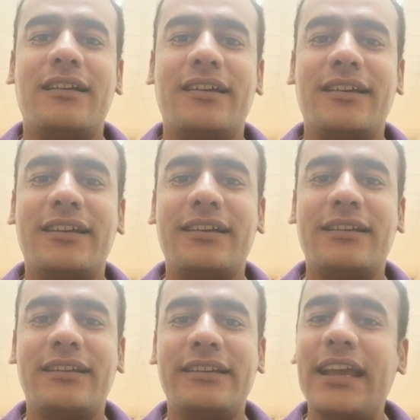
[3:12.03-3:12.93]

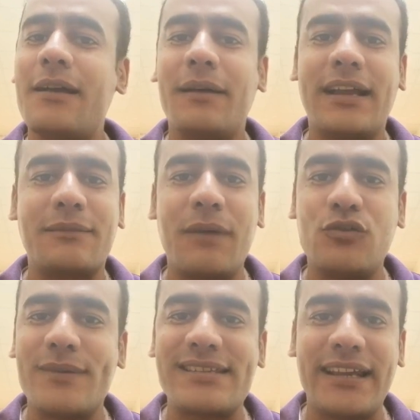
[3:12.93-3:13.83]
آه، دي يا جماعه كانت
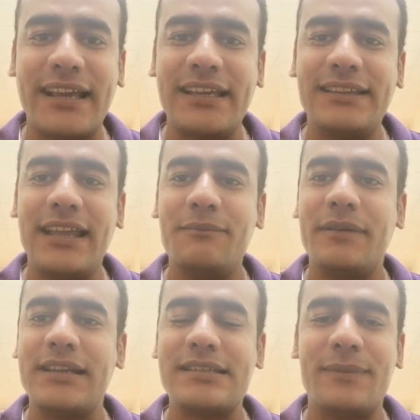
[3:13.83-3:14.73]
معلومه سريعه
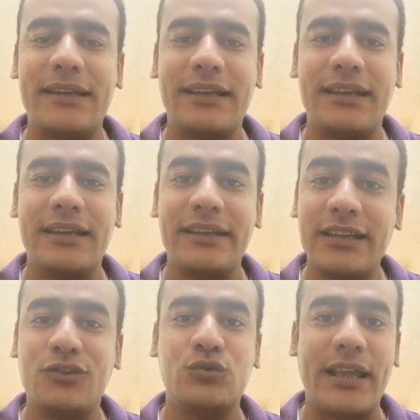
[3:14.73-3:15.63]
جدا بالنسبه
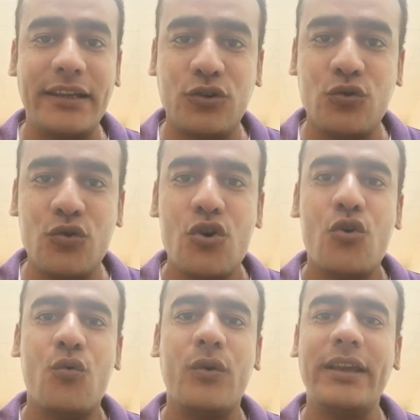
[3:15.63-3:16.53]
للنت وتاريخه
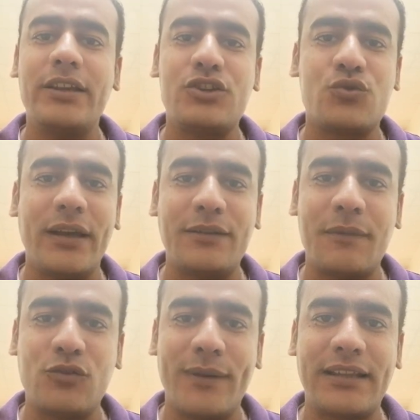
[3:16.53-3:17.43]
وشويه
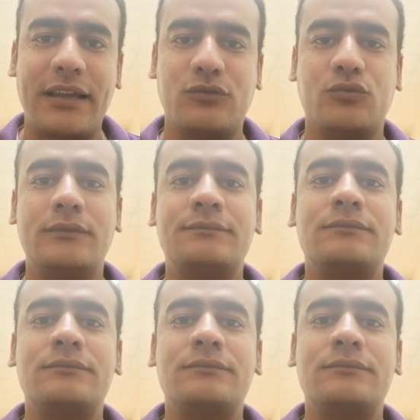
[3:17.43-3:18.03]
معلومات عنه